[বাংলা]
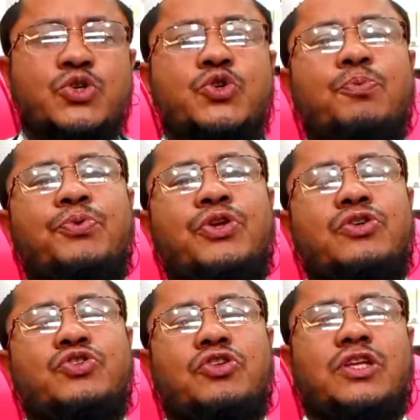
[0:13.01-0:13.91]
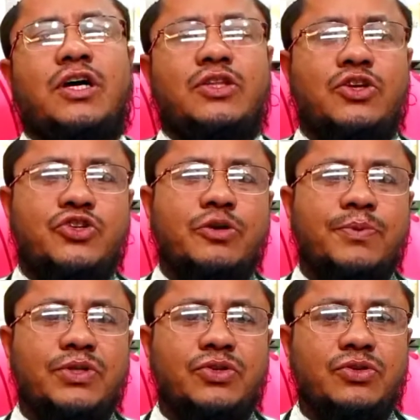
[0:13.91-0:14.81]
সুপ্রিয় শ্রোতা
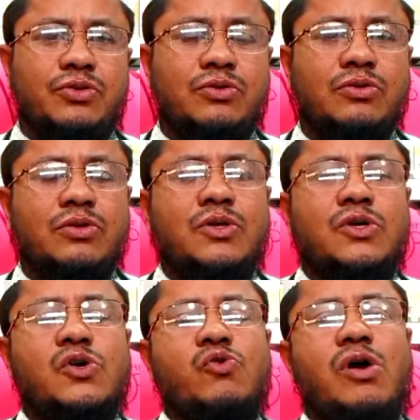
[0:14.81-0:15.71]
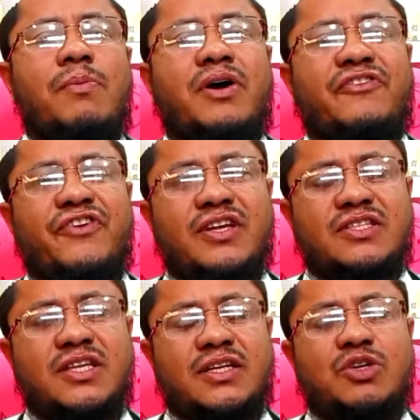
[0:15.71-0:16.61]
দর্শকবৃন্দ ও আমার ফ্যান
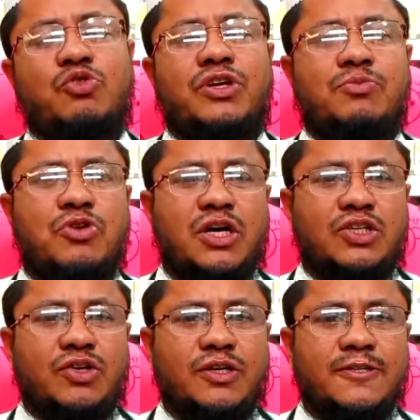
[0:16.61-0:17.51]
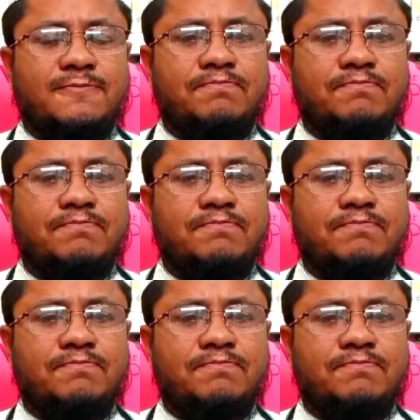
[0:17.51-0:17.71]
সার্কে রোগী মহাদয়